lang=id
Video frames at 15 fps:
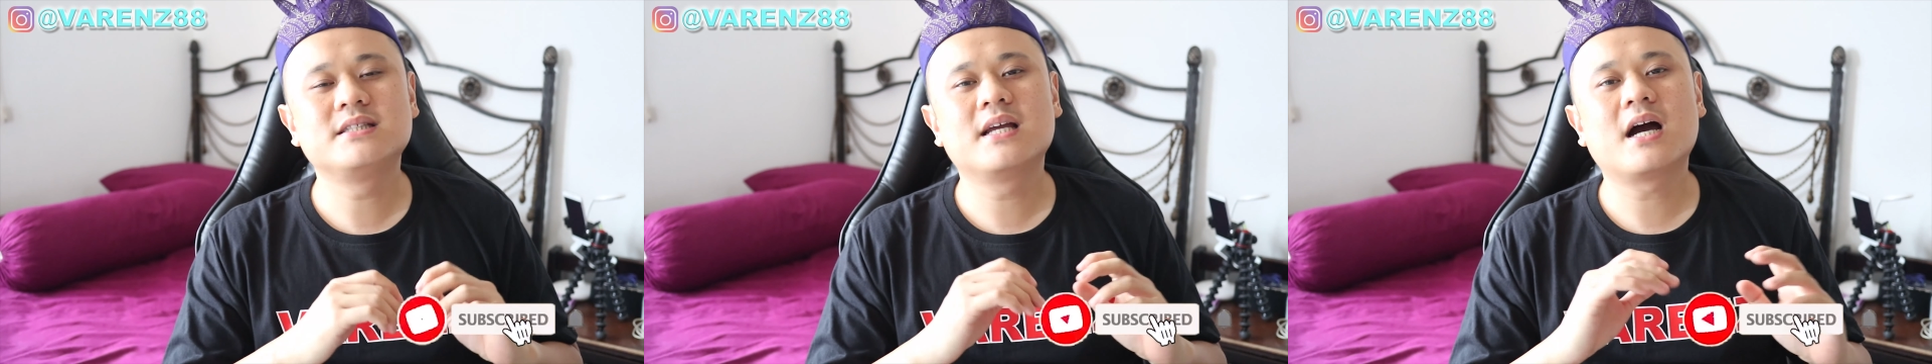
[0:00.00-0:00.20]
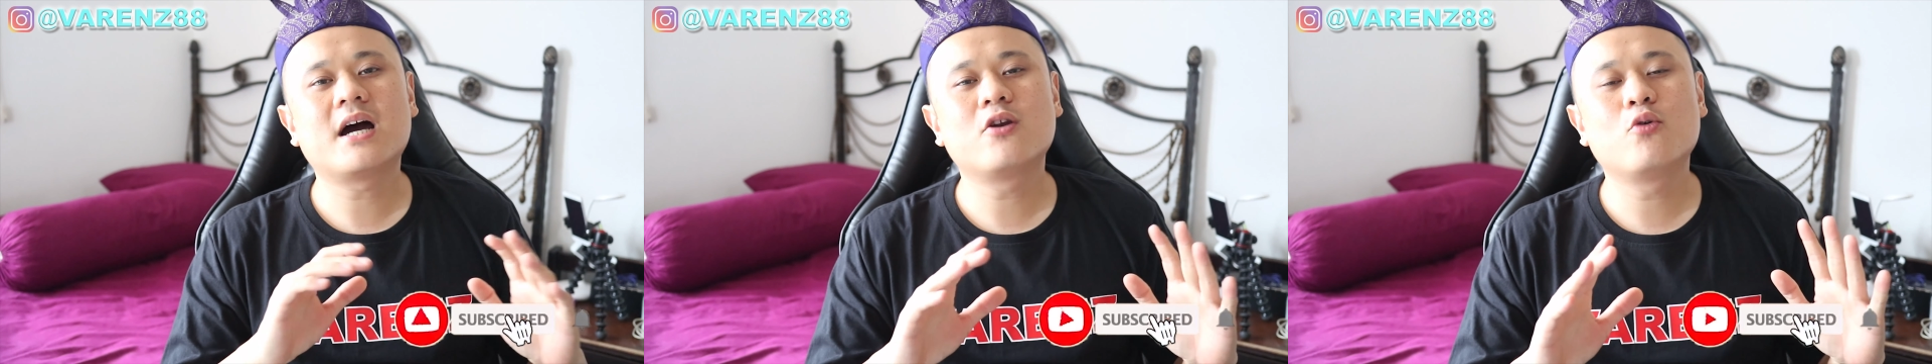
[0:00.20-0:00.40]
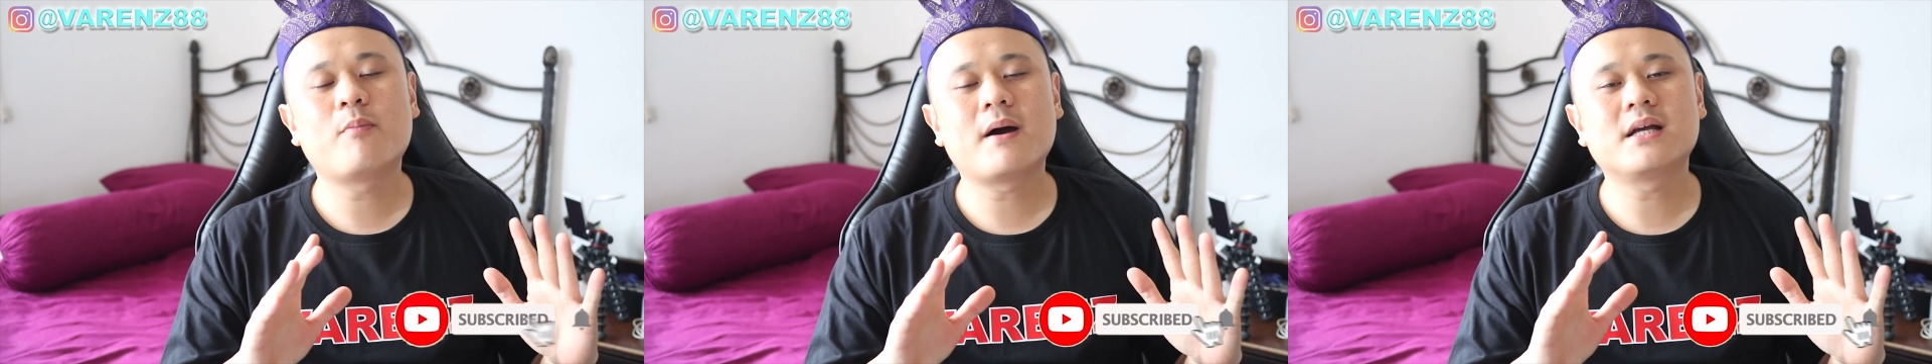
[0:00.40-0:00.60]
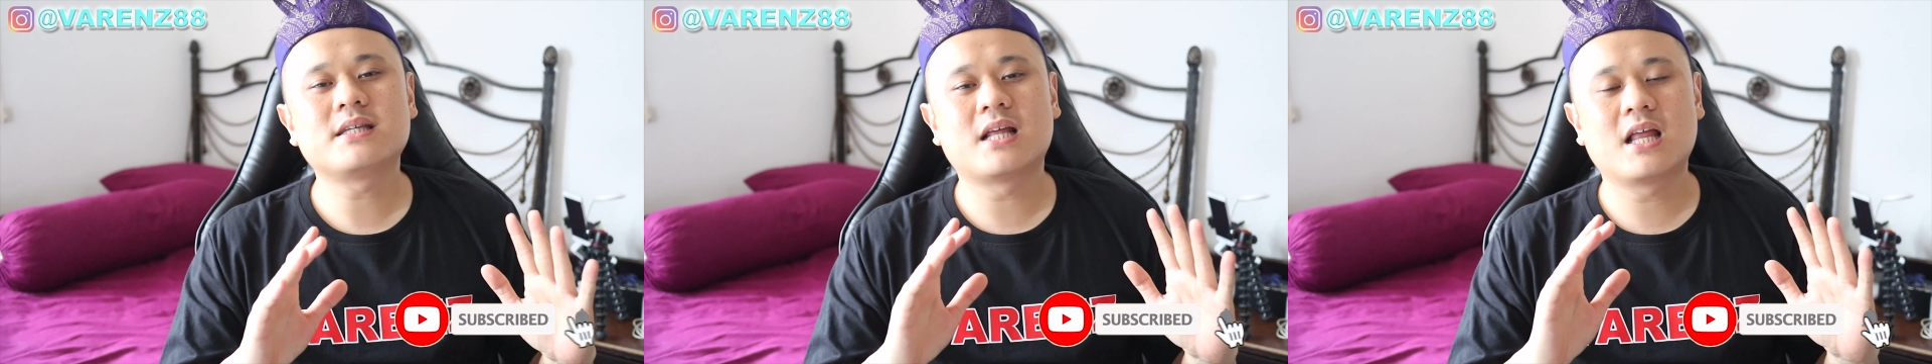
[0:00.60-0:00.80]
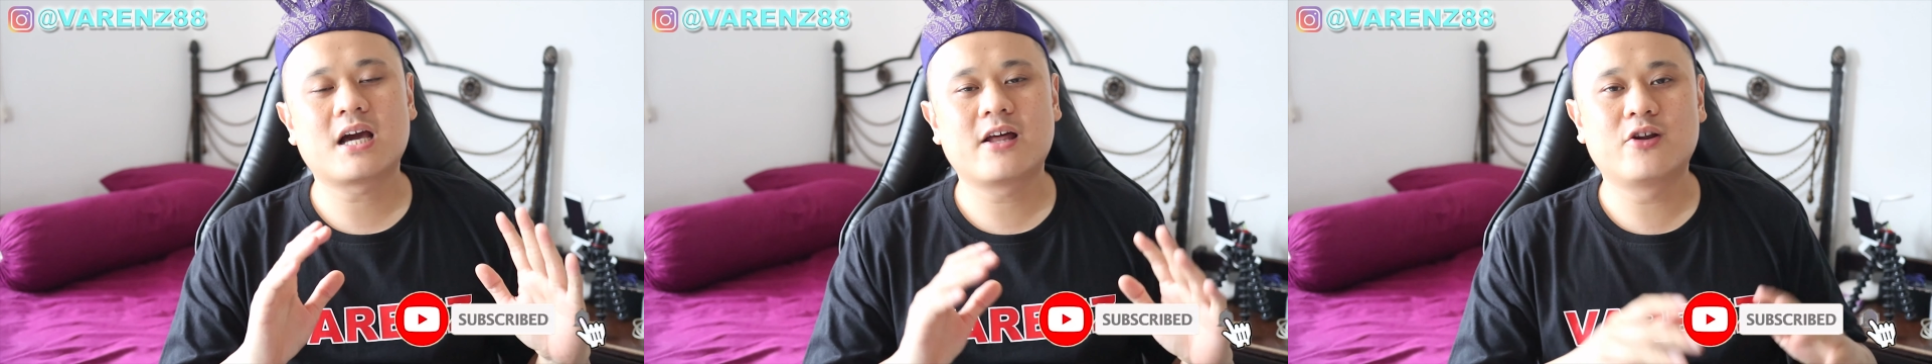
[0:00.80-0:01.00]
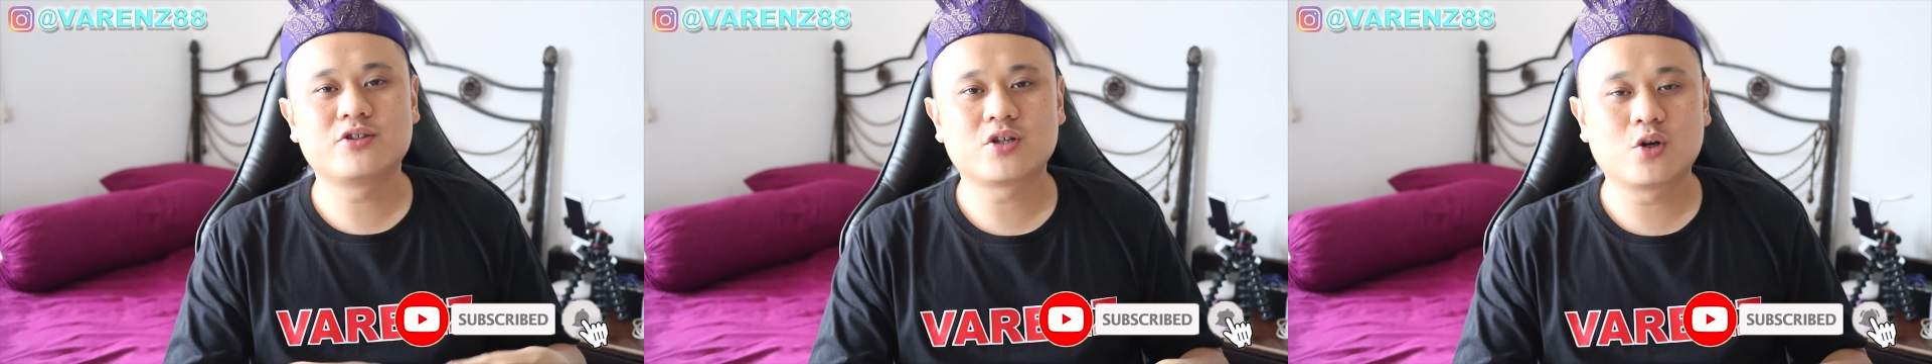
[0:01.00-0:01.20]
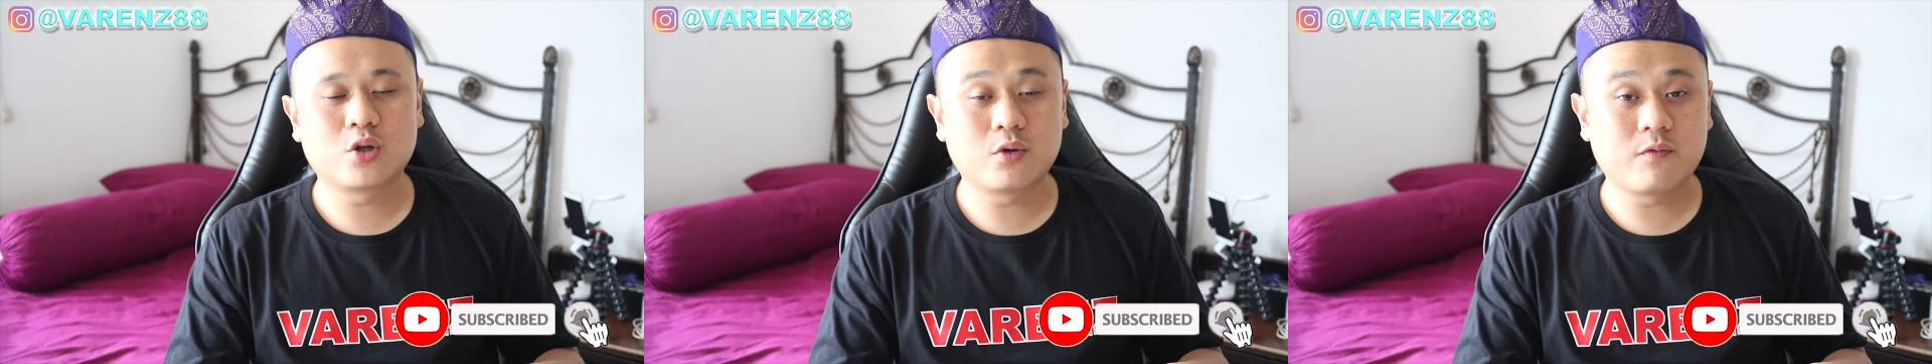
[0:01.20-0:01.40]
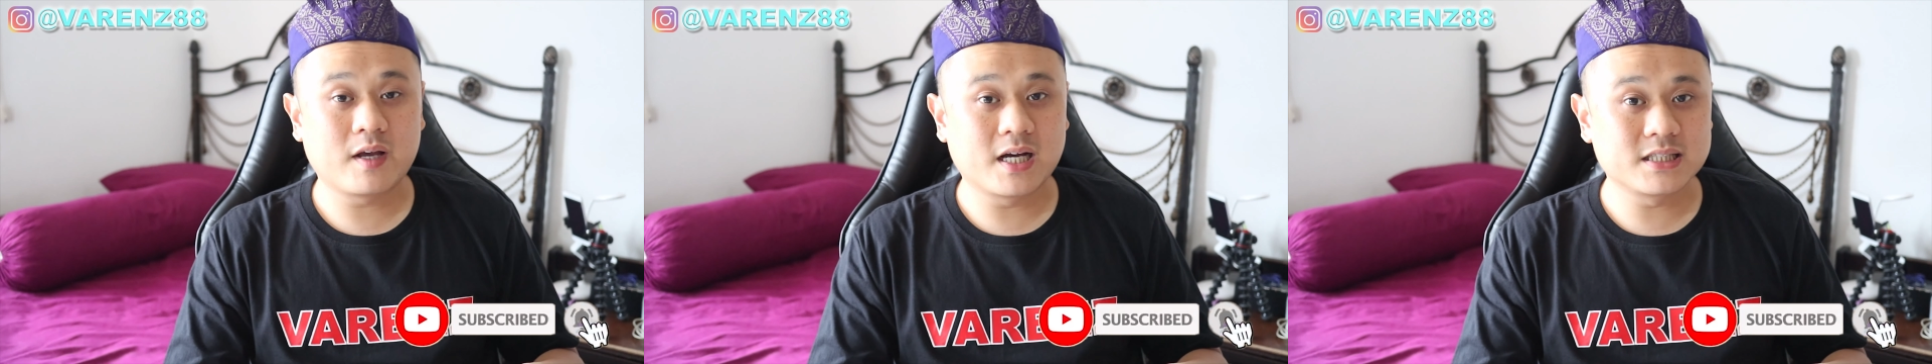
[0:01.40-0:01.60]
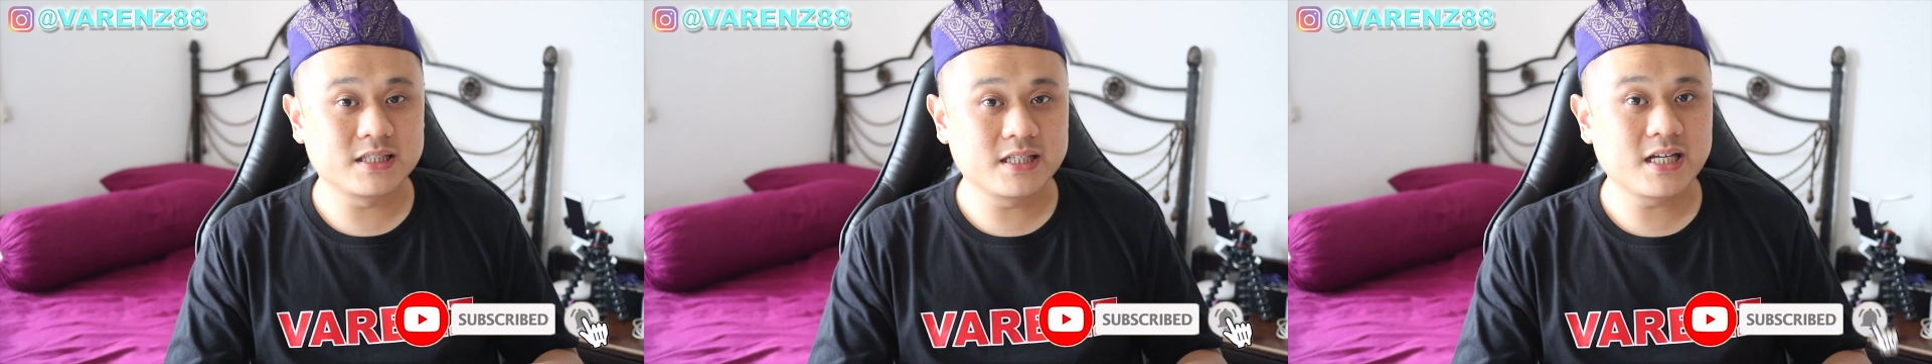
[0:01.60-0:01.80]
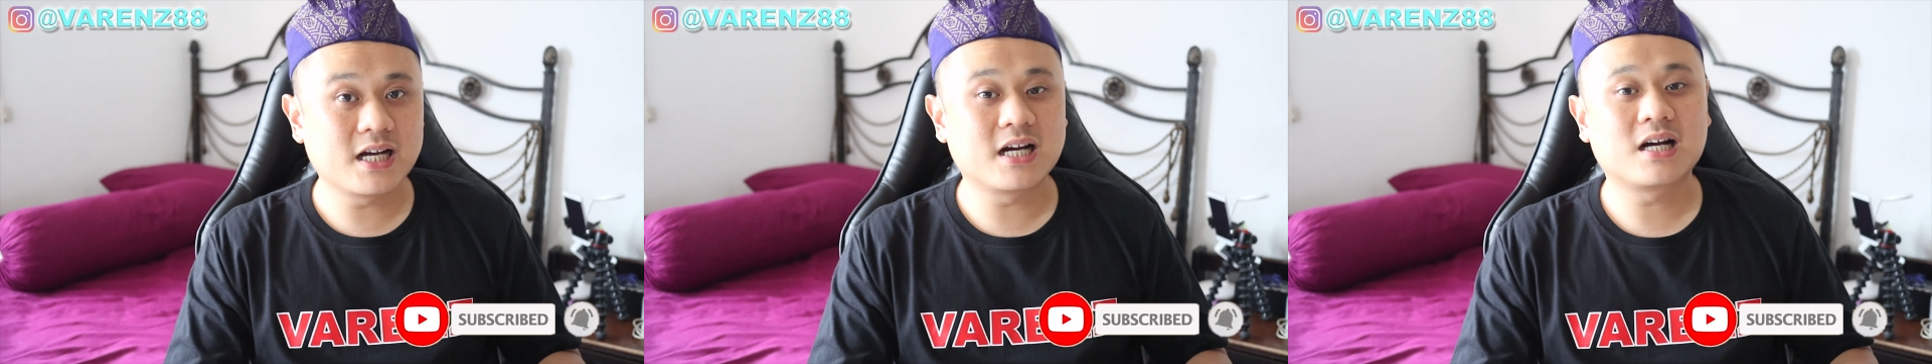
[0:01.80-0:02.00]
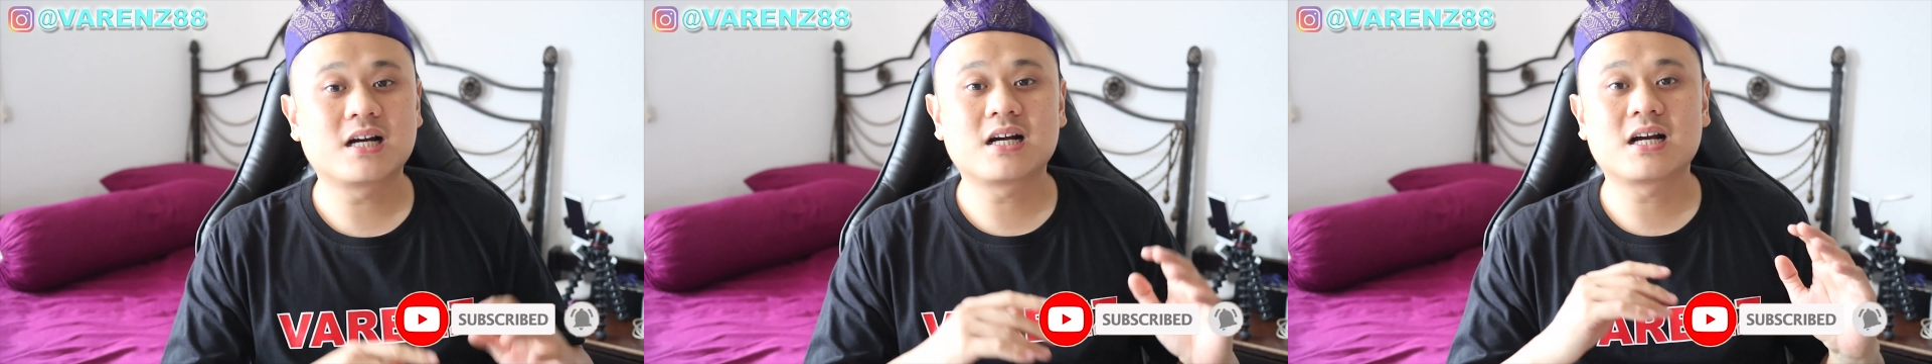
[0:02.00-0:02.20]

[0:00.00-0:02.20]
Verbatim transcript: jangan lupa nyalakan lonceng notifikasinya.